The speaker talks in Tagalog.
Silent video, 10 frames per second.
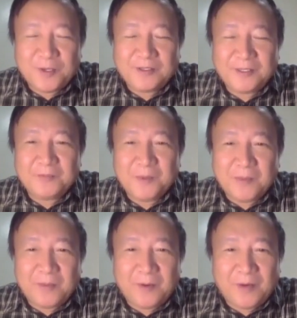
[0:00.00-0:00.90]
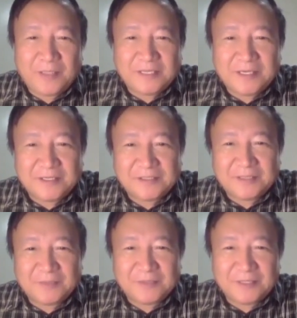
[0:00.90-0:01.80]
pwedeng mababawasan ng
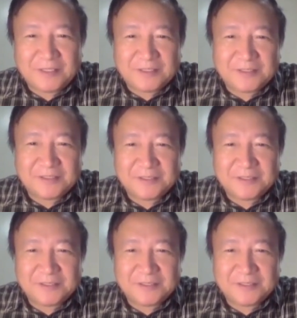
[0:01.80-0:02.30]
stem cells.